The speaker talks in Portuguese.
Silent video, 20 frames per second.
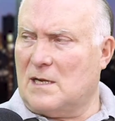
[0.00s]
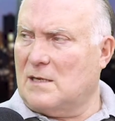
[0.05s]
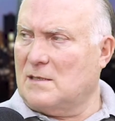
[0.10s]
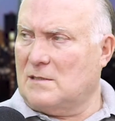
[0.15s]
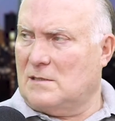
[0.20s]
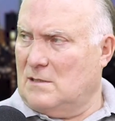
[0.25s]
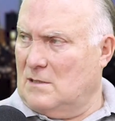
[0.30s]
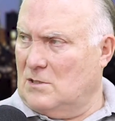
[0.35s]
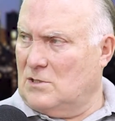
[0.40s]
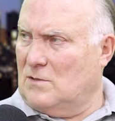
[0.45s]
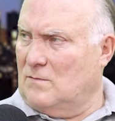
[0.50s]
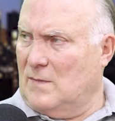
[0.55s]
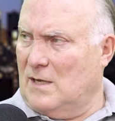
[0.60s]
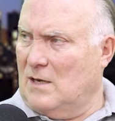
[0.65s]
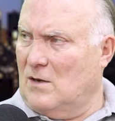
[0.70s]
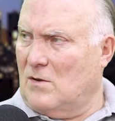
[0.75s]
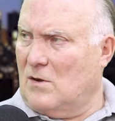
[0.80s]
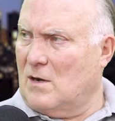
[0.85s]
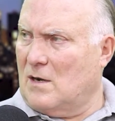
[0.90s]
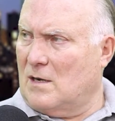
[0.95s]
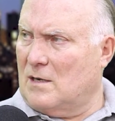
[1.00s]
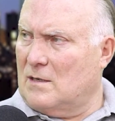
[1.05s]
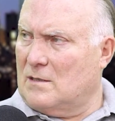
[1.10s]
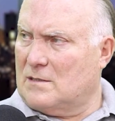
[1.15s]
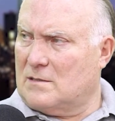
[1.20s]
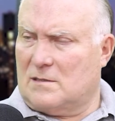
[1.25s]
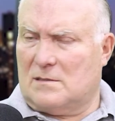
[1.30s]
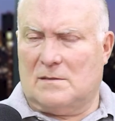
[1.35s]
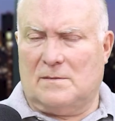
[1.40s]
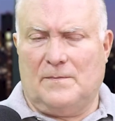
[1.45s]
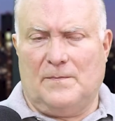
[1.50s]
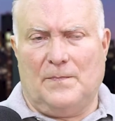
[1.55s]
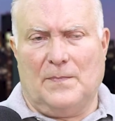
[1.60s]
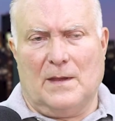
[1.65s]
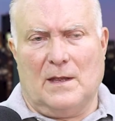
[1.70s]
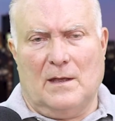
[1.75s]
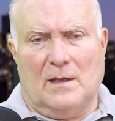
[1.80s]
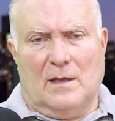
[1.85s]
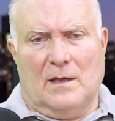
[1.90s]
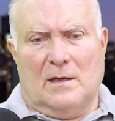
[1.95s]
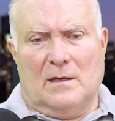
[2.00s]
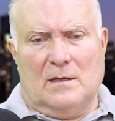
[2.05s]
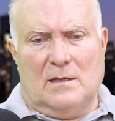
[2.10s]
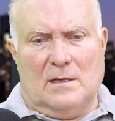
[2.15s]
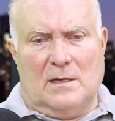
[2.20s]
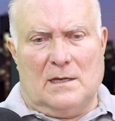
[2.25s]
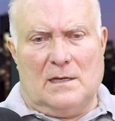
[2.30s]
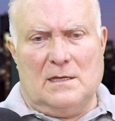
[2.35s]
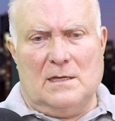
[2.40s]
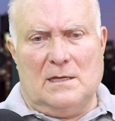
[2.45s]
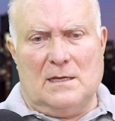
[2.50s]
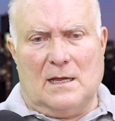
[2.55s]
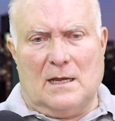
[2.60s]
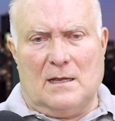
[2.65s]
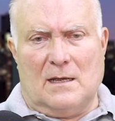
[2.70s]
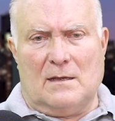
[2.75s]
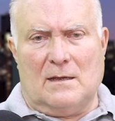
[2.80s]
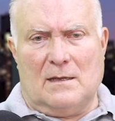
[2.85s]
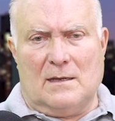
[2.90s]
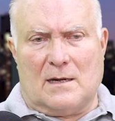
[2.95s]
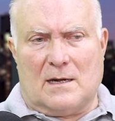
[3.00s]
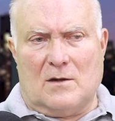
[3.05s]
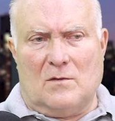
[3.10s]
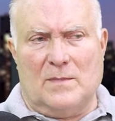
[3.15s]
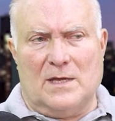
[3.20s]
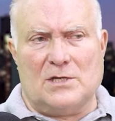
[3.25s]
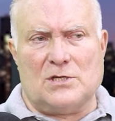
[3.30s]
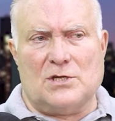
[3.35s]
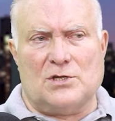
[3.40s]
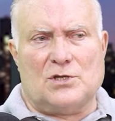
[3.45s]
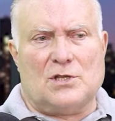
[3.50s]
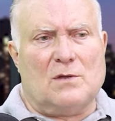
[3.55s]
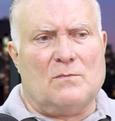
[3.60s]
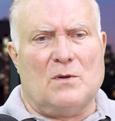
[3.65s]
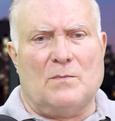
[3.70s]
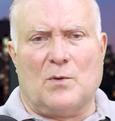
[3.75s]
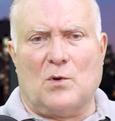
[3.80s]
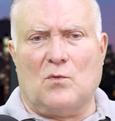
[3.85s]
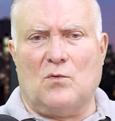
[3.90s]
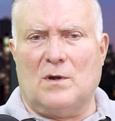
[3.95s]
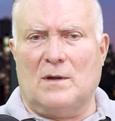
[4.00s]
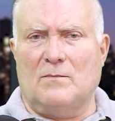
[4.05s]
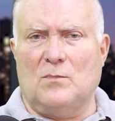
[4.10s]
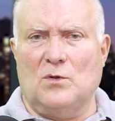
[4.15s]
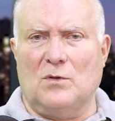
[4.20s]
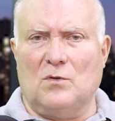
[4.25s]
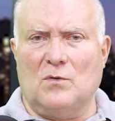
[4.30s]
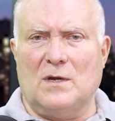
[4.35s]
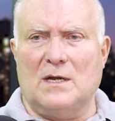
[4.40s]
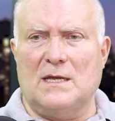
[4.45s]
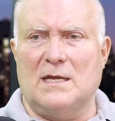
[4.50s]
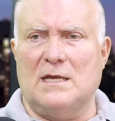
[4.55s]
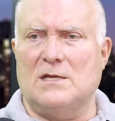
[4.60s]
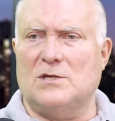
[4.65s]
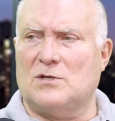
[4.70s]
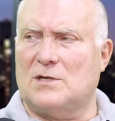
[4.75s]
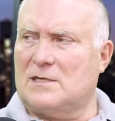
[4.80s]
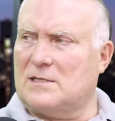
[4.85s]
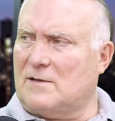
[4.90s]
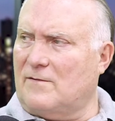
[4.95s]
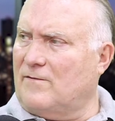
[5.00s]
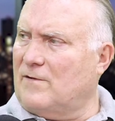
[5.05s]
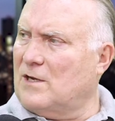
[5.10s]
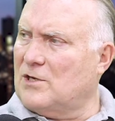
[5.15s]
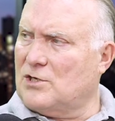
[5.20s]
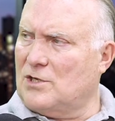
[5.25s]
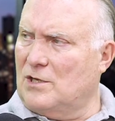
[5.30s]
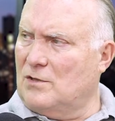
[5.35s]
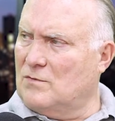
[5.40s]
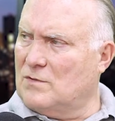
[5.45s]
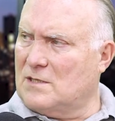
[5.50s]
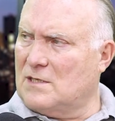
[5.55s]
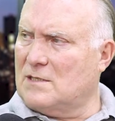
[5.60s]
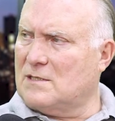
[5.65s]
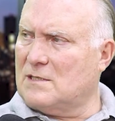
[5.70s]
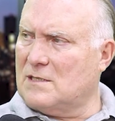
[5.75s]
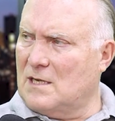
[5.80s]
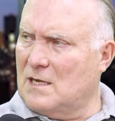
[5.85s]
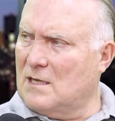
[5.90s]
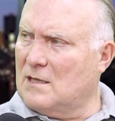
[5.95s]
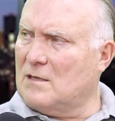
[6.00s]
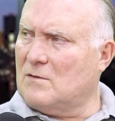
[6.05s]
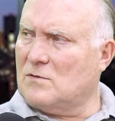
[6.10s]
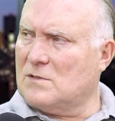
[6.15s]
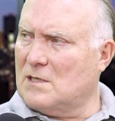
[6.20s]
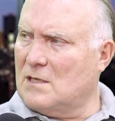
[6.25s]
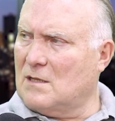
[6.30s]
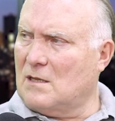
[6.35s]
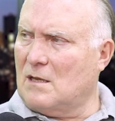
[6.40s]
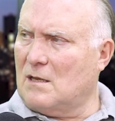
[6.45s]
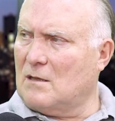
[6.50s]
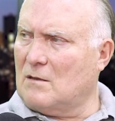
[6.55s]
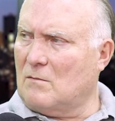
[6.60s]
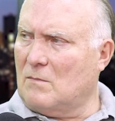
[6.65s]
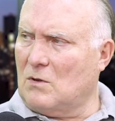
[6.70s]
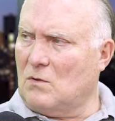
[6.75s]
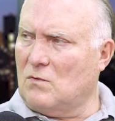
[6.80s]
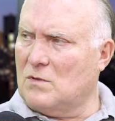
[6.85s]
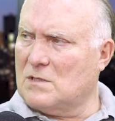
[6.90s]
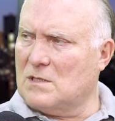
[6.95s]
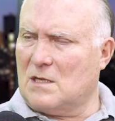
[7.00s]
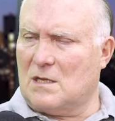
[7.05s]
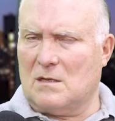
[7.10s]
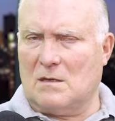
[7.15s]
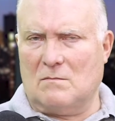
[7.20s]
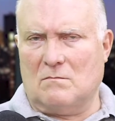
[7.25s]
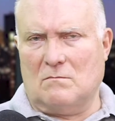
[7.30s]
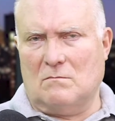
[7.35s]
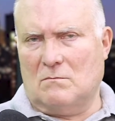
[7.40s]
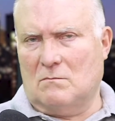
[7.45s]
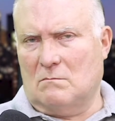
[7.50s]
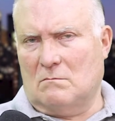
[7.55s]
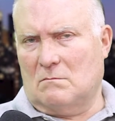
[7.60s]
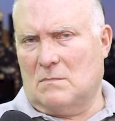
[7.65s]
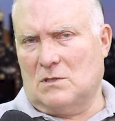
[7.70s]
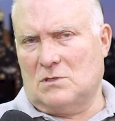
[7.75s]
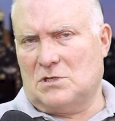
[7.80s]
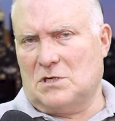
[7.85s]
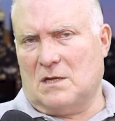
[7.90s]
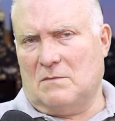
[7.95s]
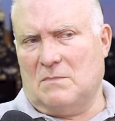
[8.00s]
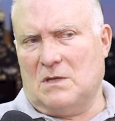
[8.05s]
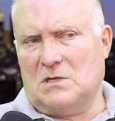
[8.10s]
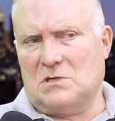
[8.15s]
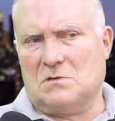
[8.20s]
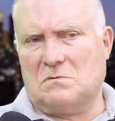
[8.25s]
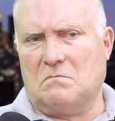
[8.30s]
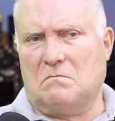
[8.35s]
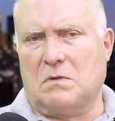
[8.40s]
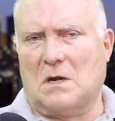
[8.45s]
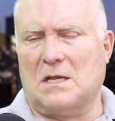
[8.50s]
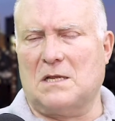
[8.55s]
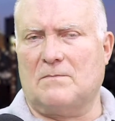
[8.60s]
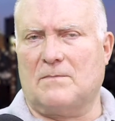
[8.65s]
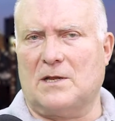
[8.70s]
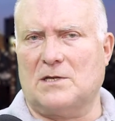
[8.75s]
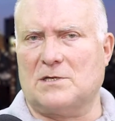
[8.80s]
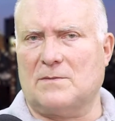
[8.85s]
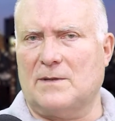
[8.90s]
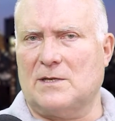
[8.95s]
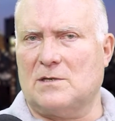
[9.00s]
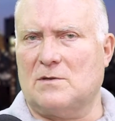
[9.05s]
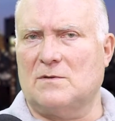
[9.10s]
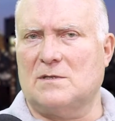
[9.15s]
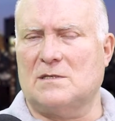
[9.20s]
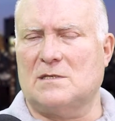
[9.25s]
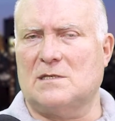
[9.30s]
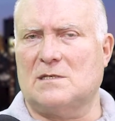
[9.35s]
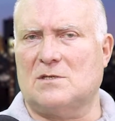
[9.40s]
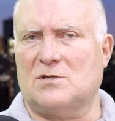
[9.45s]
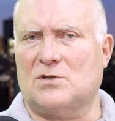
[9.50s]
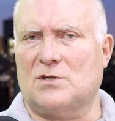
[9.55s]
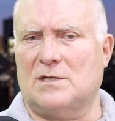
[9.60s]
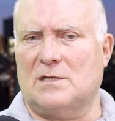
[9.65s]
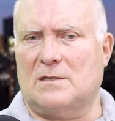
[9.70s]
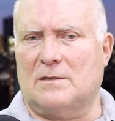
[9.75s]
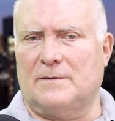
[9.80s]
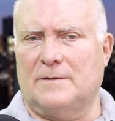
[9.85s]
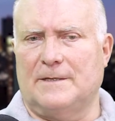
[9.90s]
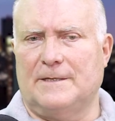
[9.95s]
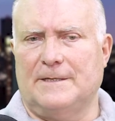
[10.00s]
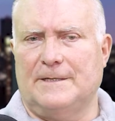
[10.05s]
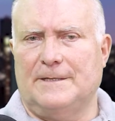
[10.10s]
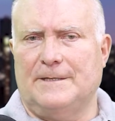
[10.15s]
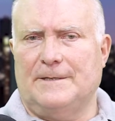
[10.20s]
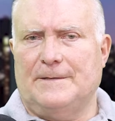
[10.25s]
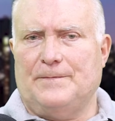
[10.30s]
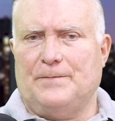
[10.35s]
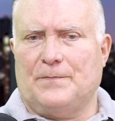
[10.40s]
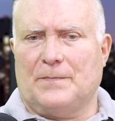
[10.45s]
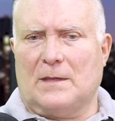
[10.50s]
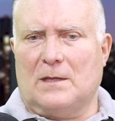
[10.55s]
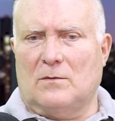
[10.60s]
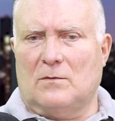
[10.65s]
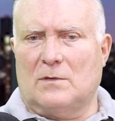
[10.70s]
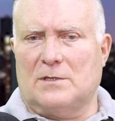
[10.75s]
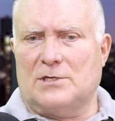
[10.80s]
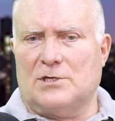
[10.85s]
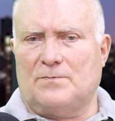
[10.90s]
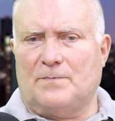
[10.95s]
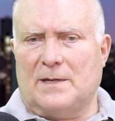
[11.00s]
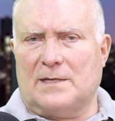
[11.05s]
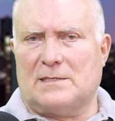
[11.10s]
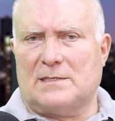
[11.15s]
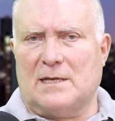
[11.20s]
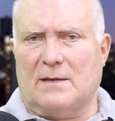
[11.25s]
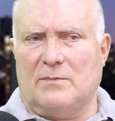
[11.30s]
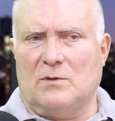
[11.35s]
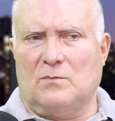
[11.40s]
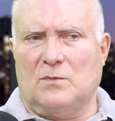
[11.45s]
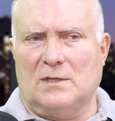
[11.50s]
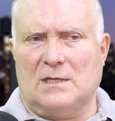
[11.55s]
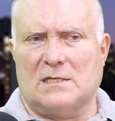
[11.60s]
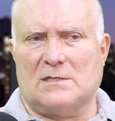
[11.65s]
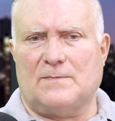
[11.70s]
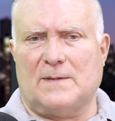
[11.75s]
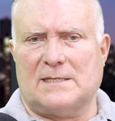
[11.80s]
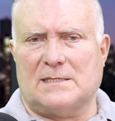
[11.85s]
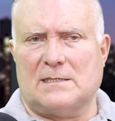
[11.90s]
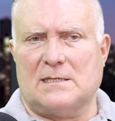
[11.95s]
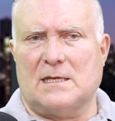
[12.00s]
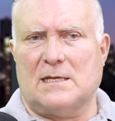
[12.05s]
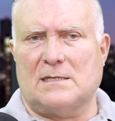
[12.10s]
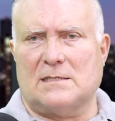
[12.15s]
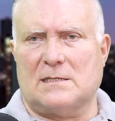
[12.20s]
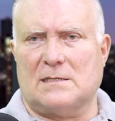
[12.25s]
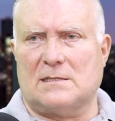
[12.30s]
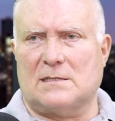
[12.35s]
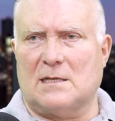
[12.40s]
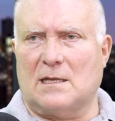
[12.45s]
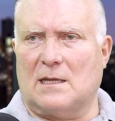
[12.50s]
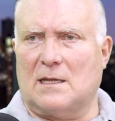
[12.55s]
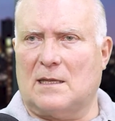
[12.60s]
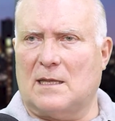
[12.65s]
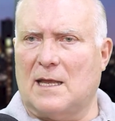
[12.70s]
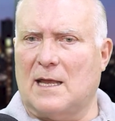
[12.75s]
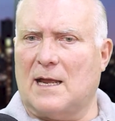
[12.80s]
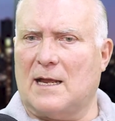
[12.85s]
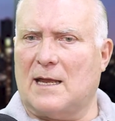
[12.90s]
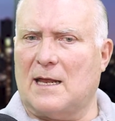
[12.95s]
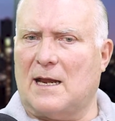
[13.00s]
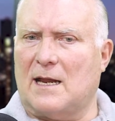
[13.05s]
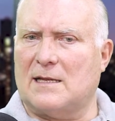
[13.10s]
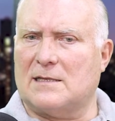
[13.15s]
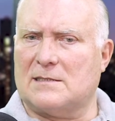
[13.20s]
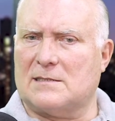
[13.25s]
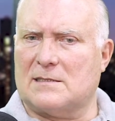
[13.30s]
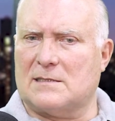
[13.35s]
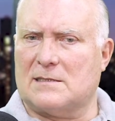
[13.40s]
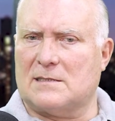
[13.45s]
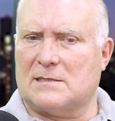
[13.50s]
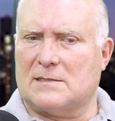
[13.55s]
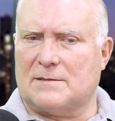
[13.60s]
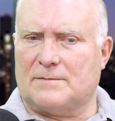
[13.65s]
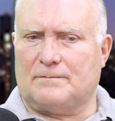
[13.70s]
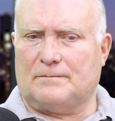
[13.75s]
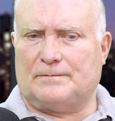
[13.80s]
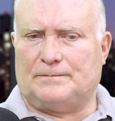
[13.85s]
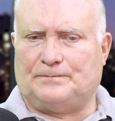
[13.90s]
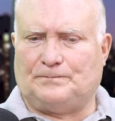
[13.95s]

querem se sentir melhores. E aí, é, realmente, a gente tem uma procura muito grande nessa faixa aí dos 60 ou 70, uma coisa que hum, antigamente praticamente não existia. Então, a gente percebe muitas pacientes assim que tem aquelas,